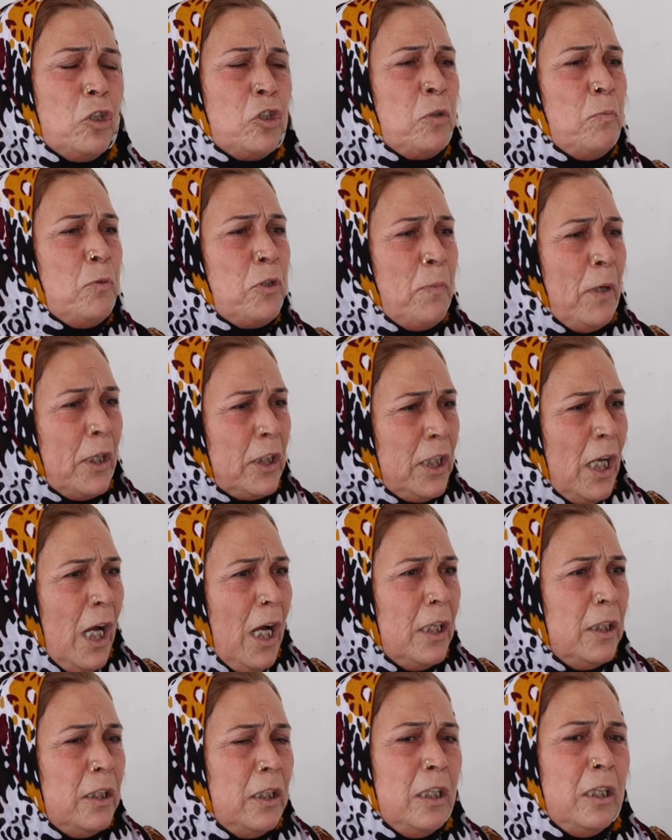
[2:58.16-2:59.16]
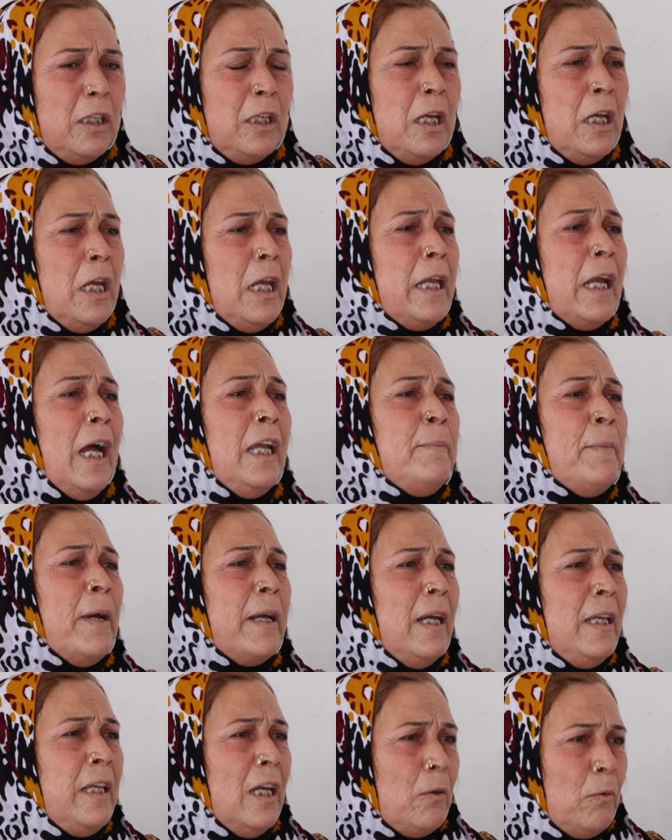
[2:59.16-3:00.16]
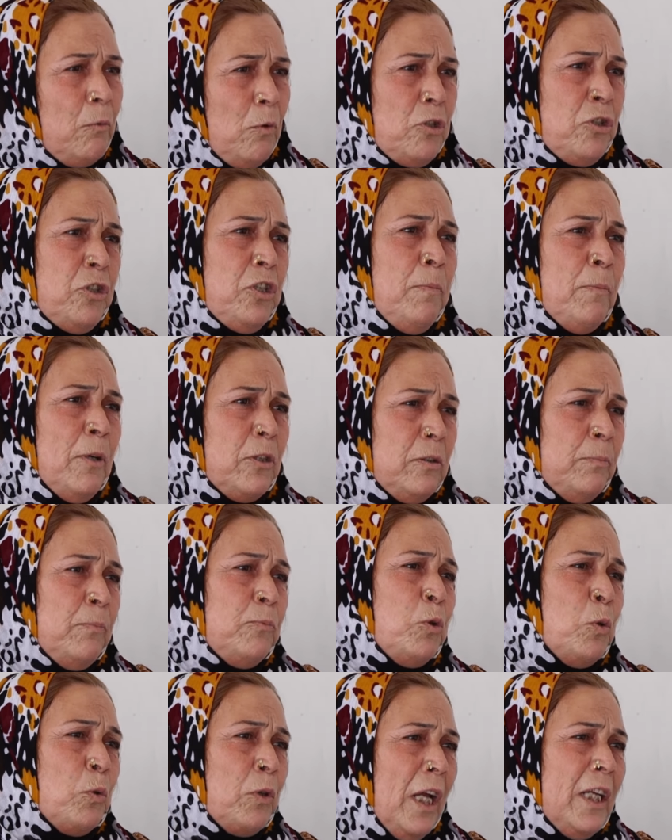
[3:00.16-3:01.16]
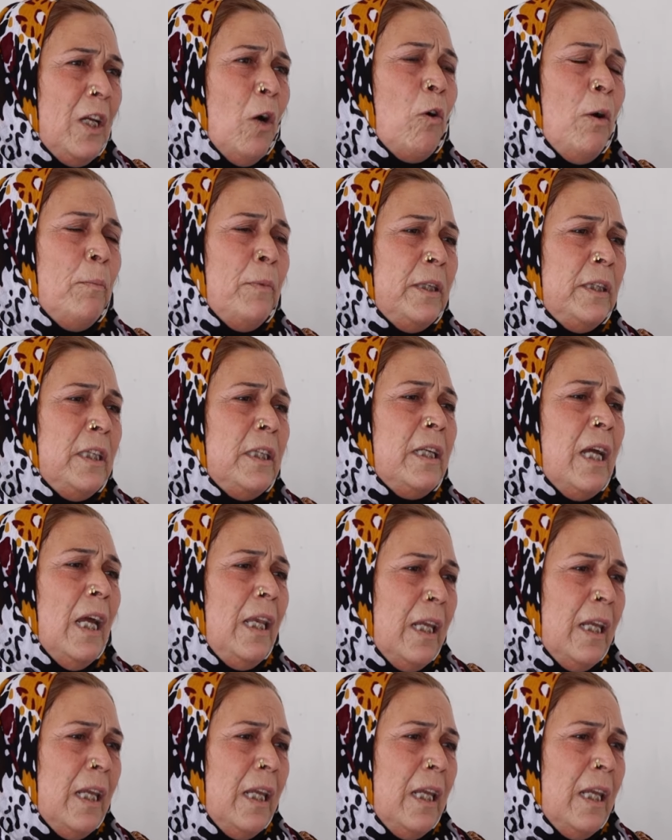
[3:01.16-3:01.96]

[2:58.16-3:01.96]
تسميش برطاني يعني ما قال لك خوش ما تشوكاني خو مديد